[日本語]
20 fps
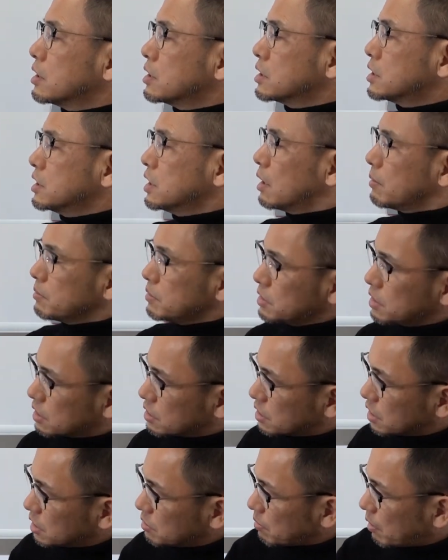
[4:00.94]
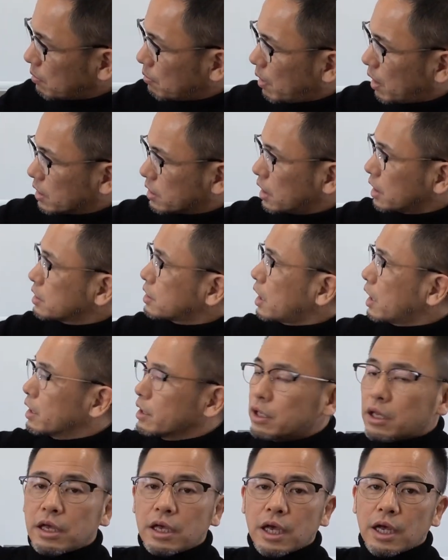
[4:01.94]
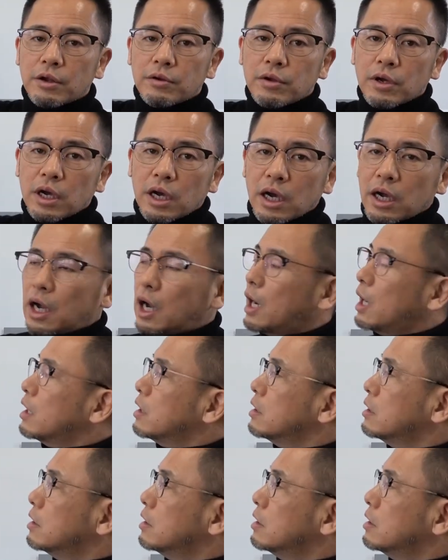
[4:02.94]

ちなみにですね今まあ大体部屋の中が